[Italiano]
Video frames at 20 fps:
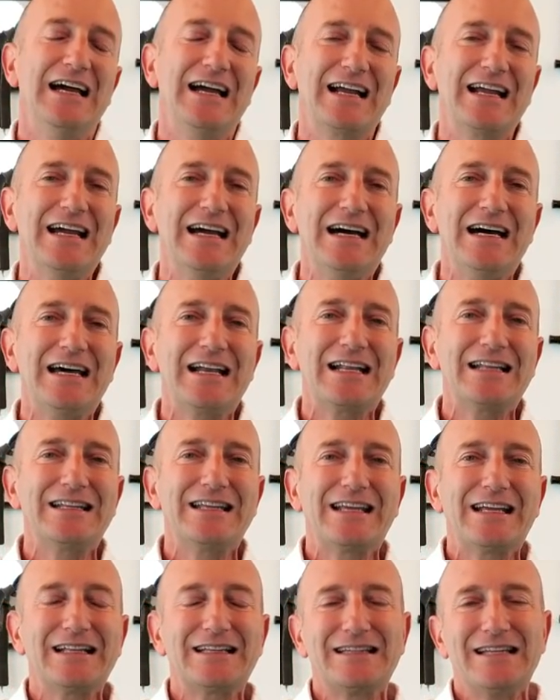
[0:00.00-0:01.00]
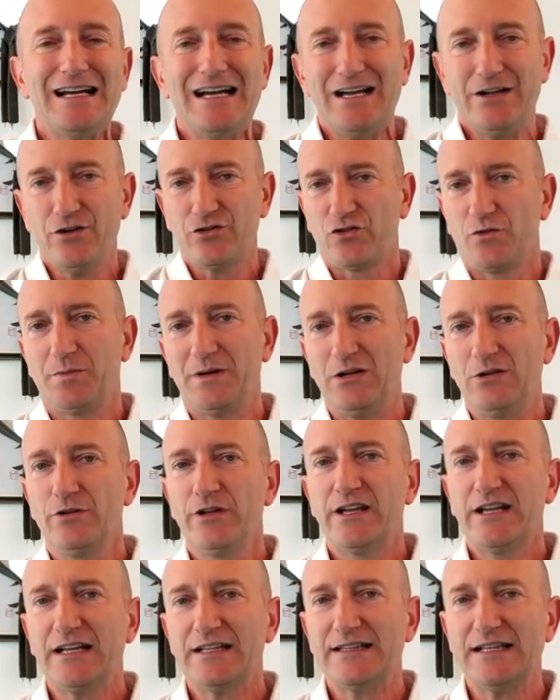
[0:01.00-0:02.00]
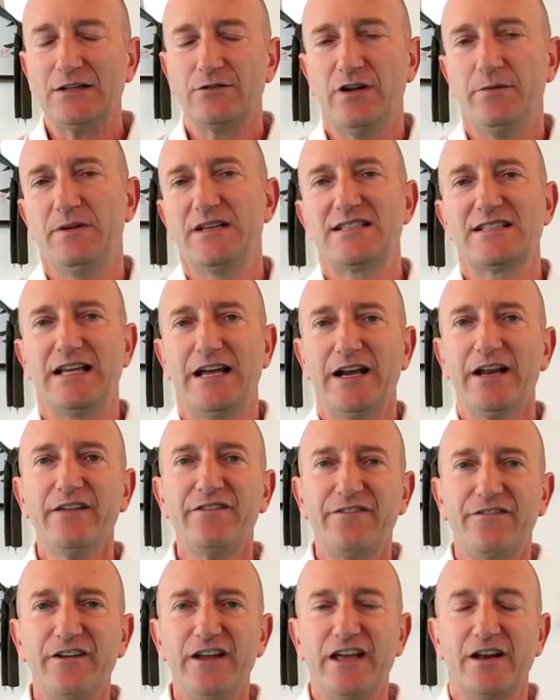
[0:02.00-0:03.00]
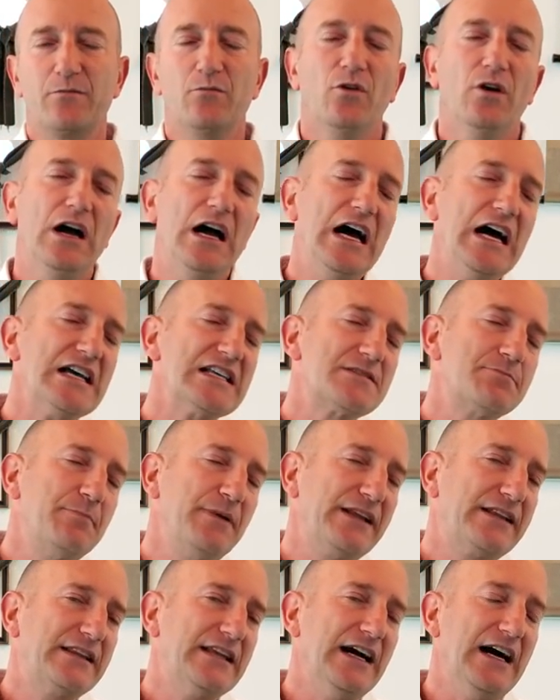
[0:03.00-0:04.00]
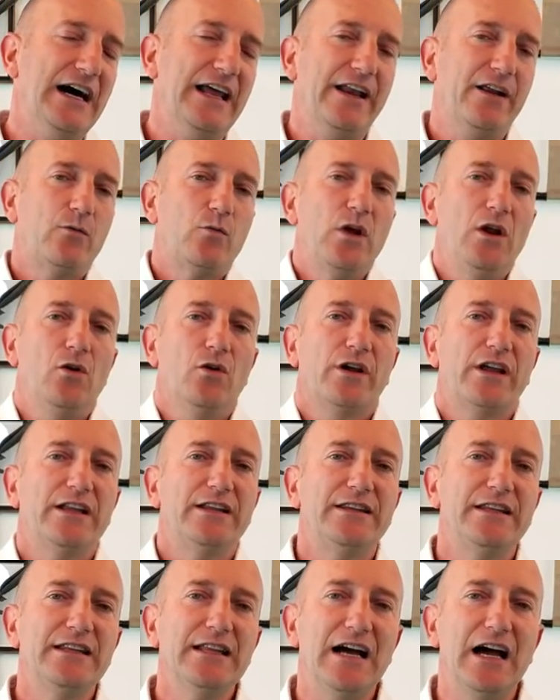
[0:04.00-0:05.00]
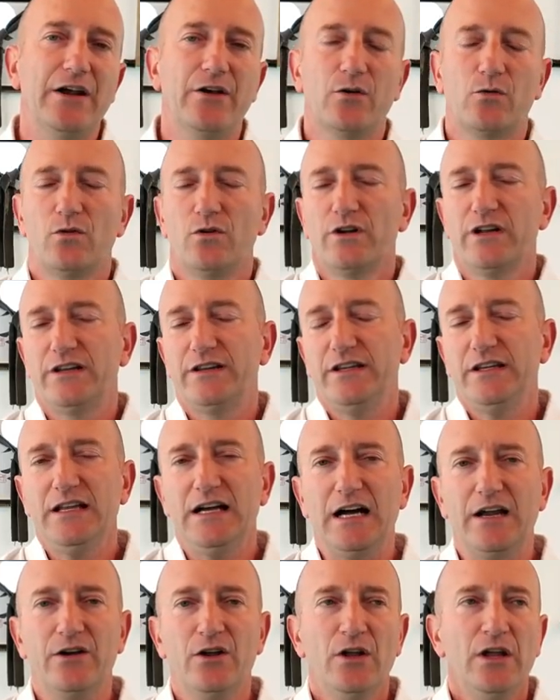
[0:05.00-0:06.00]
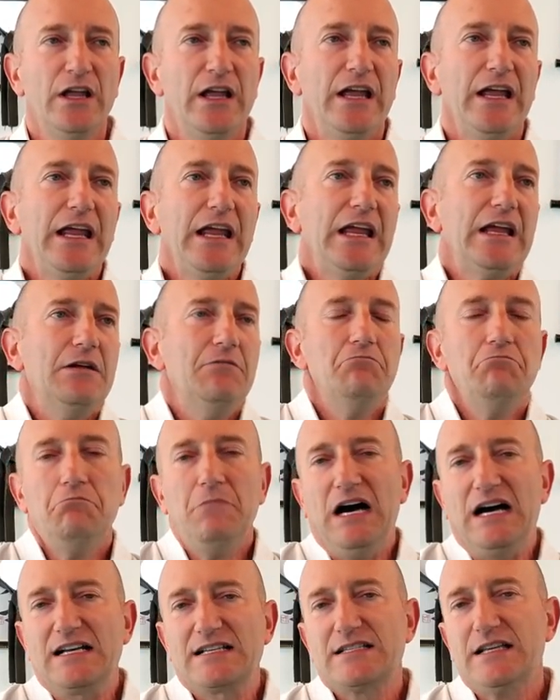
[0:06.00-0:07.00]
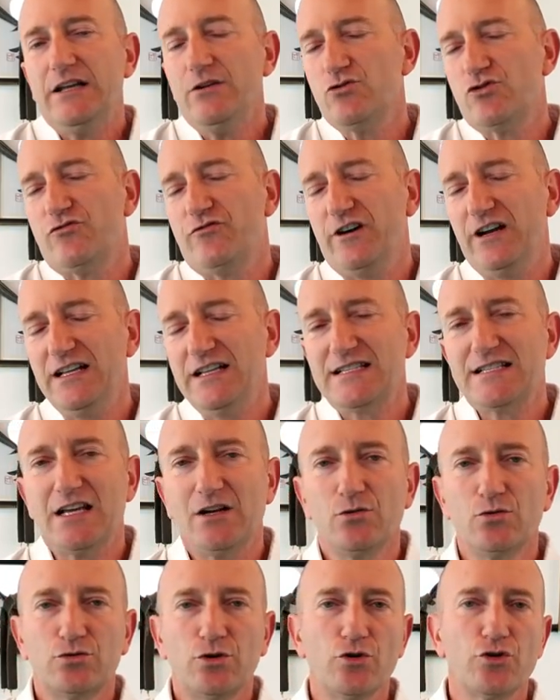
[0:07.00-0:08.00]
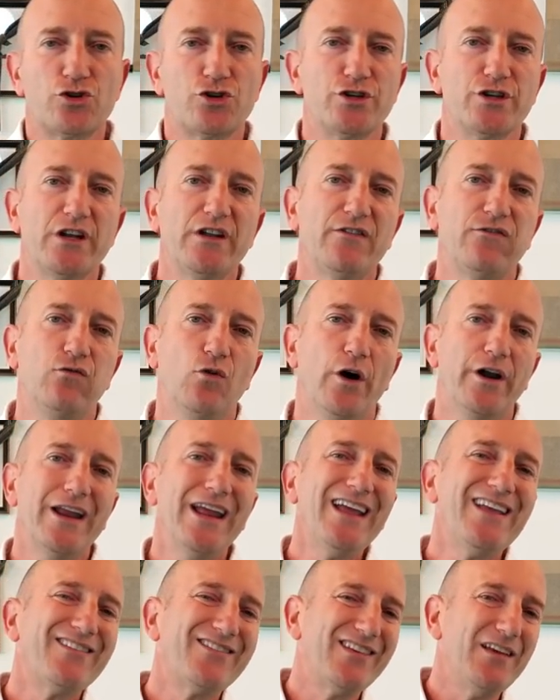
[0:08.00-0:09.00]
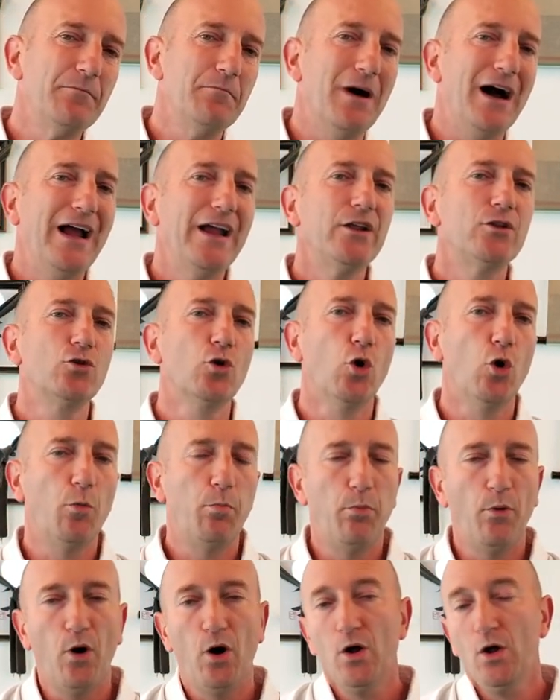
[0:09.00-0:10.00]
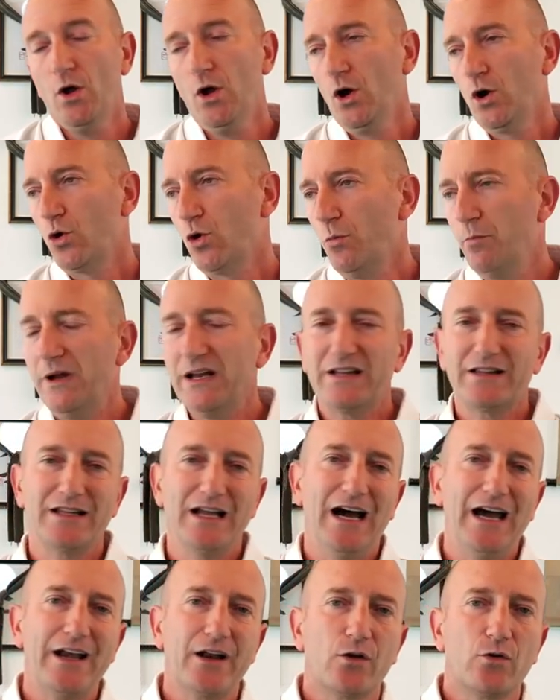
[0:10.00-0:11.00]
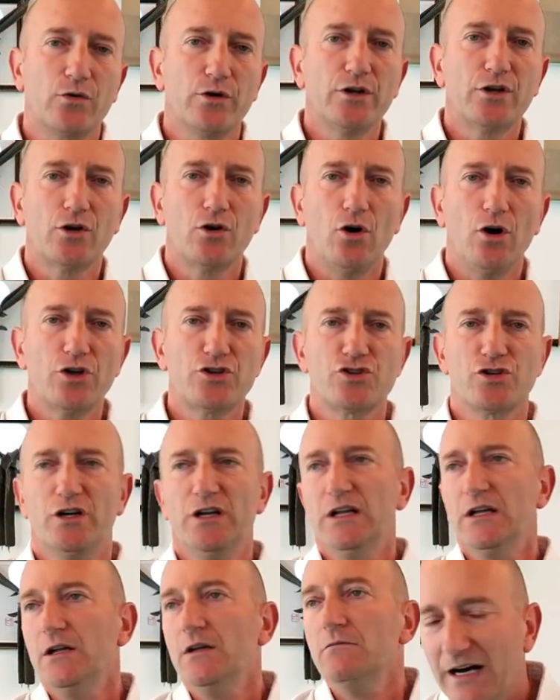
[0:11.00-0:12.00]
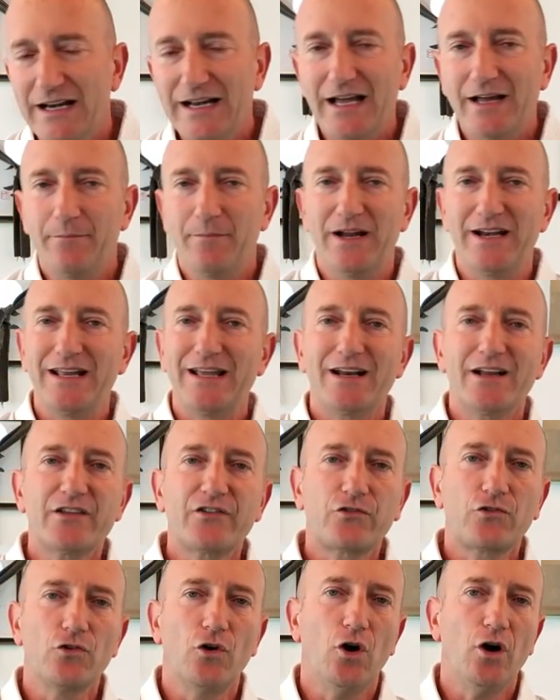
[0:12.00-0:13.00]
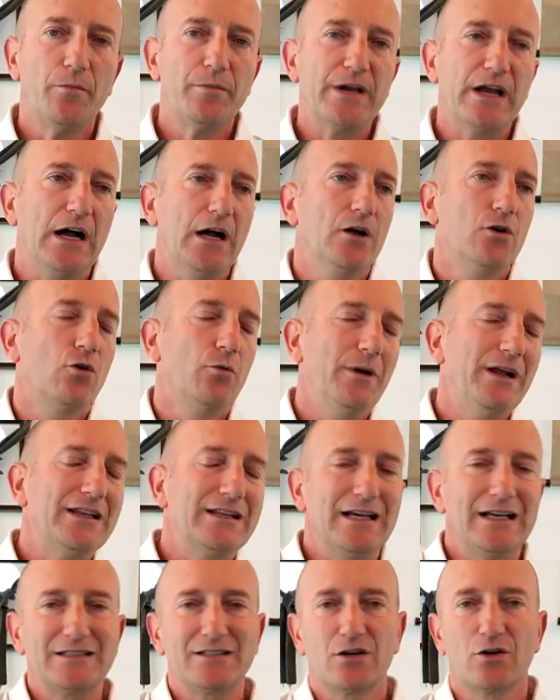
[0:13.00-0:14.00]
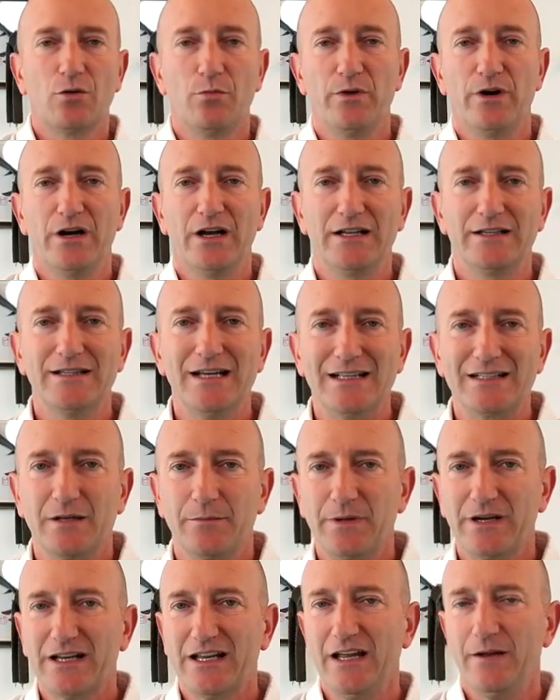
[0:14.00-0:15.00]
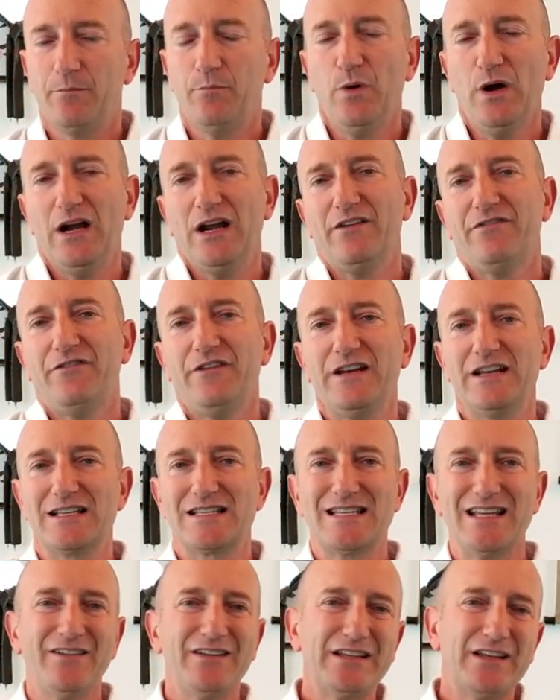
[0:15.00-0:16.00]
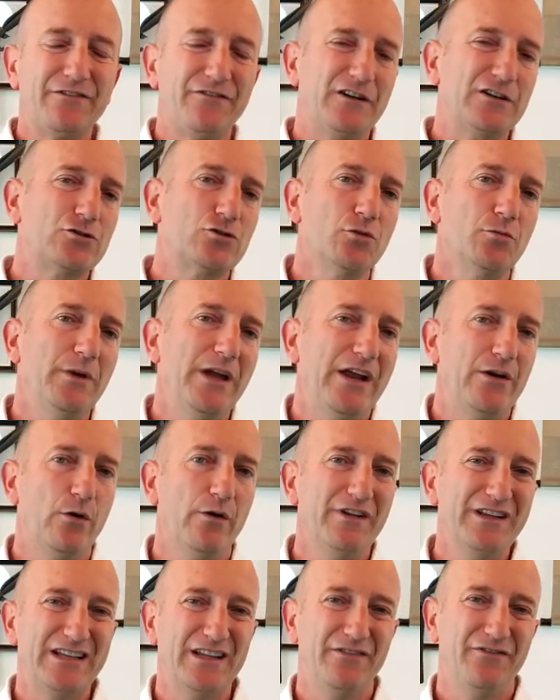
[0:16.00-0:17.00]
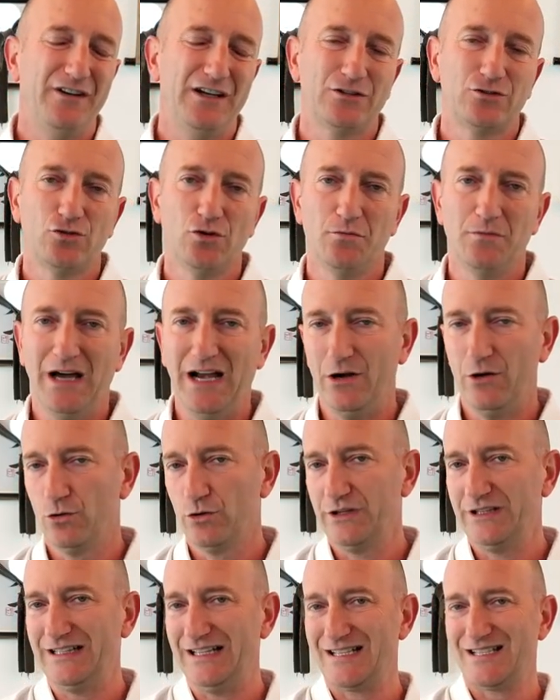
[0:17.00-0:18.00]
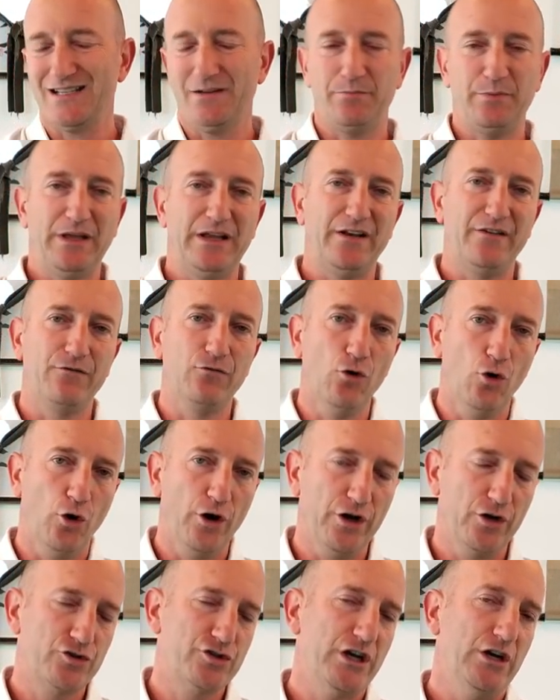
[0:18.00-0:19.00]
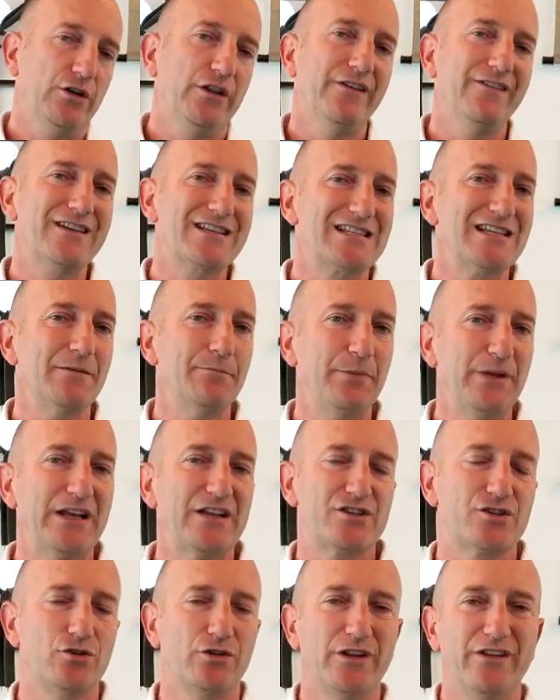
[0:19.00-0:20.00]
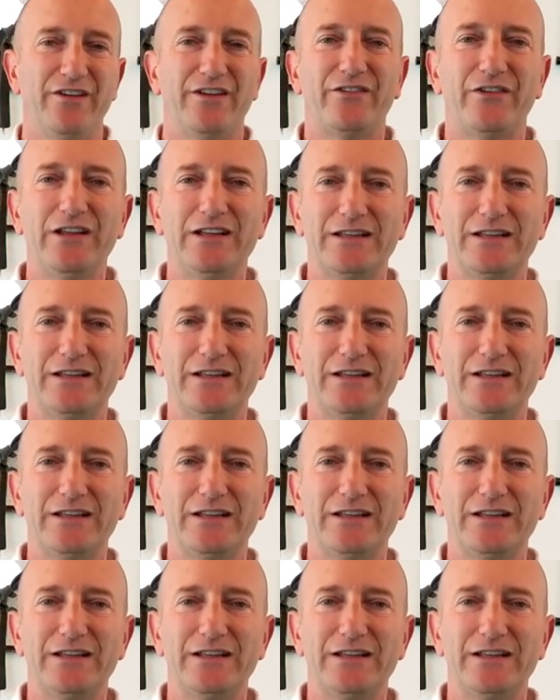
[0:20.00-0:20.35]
la gara di Qatar, io sto parlando di Qatar, dovrebbe stare fermo, aspettare quello che ti danno, quello che ti danno e basta, e fare il saluto e uscire fuori e semmai dopo commentare con il coach ma in maniera sobria come è andata come non è andata perché poi alla fine se avete fatto bene o avete fatto male lo dovete sapere voi cioè lo deve sapere se lo deve